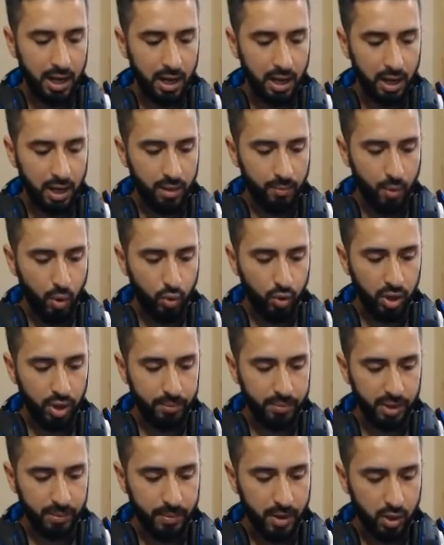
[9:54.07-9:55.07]
على الموقع
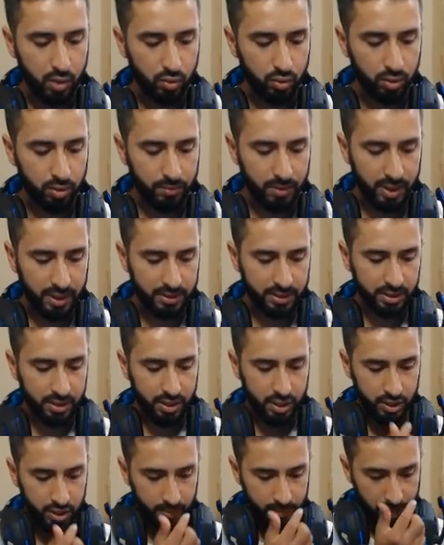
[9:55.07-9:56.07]
مثل ما كون ملاحظين
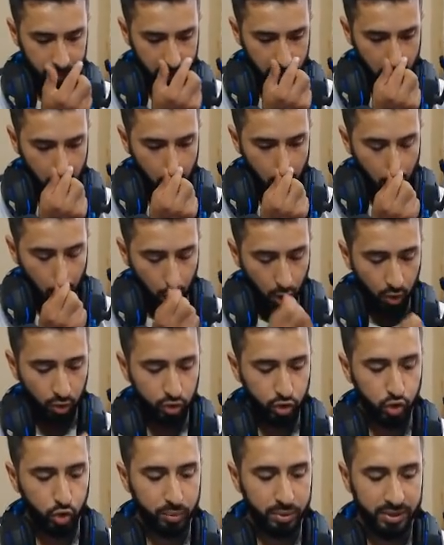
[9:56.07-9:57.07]
يا شباب
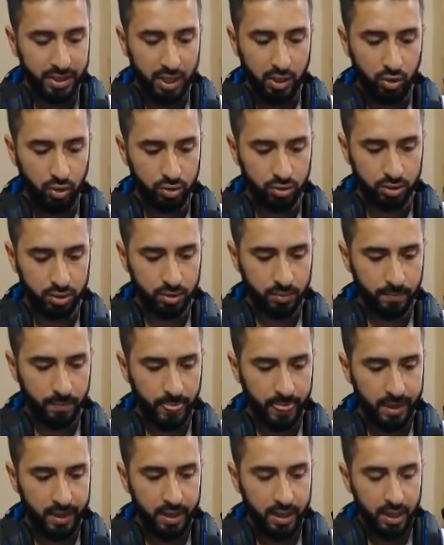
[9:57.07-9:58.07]
هون شو بدنا نحط
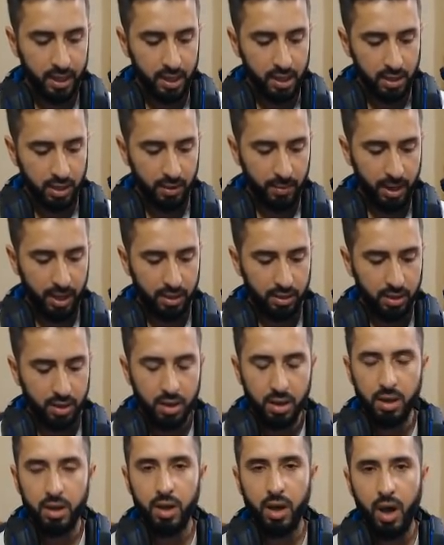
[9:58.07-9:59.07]
طبعا
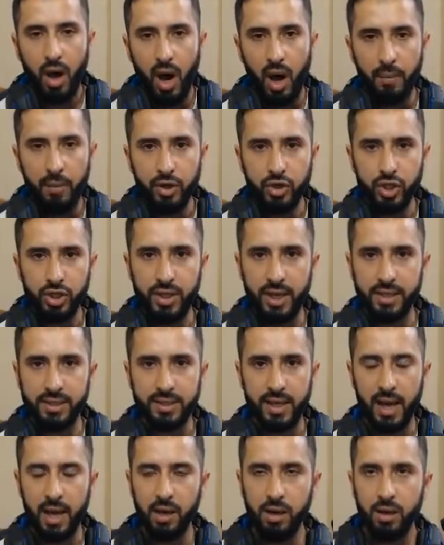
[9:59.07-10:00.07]
امر جدا
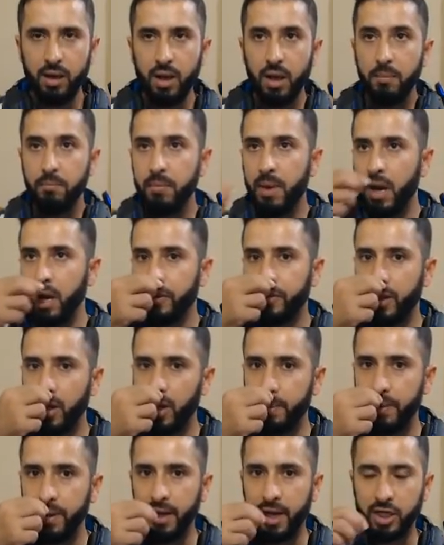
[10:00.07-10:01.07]
سهل ما لي
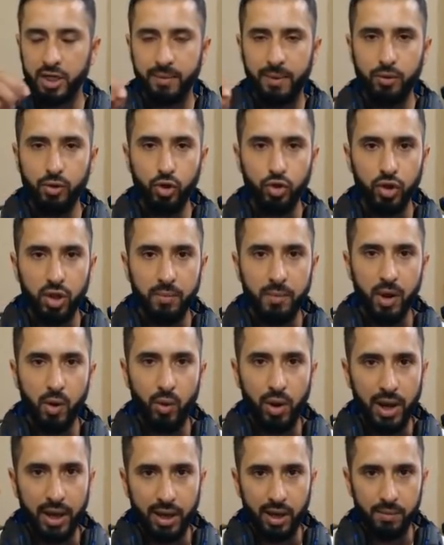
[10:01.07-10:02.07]
طالب منك شباب تحط ايميل
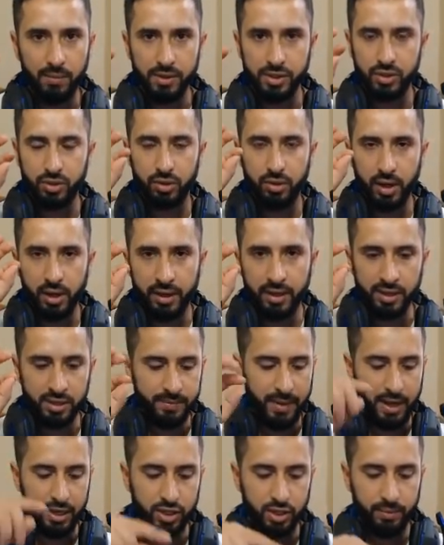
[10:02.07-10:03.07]
ولا كلمه سر ركز
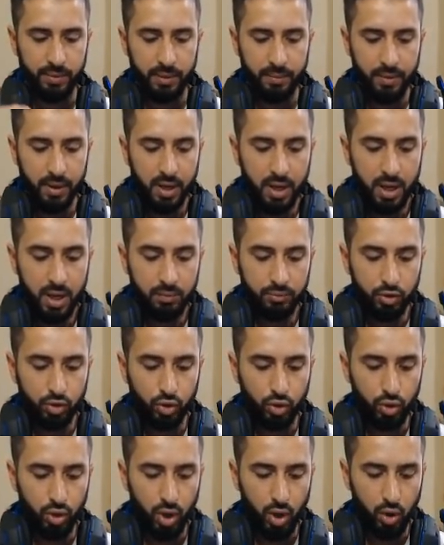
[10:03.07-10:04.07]
معي شباب
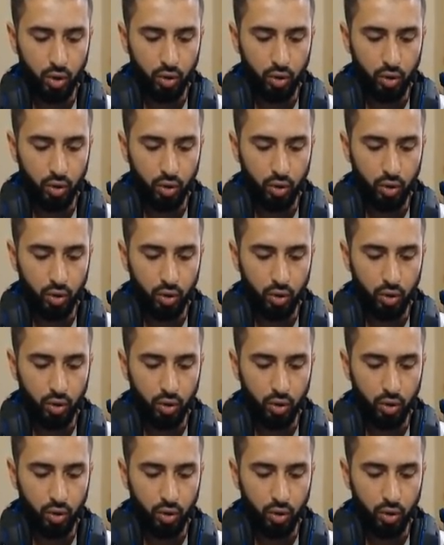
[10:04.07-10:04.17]
بتدخل